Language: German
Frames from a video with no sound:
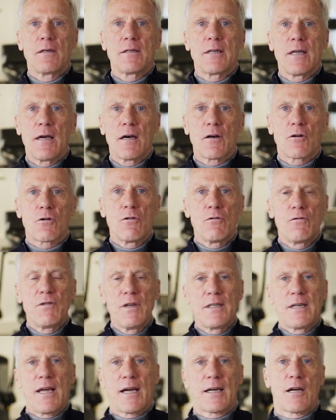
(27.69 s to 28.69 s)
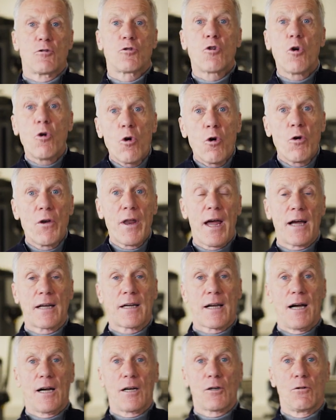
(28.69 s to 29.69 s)
der Covid-Erkrankung,
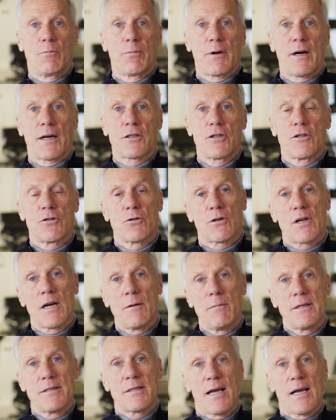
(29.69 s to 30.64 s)
Corona-Erkrankung praktisch, so kann man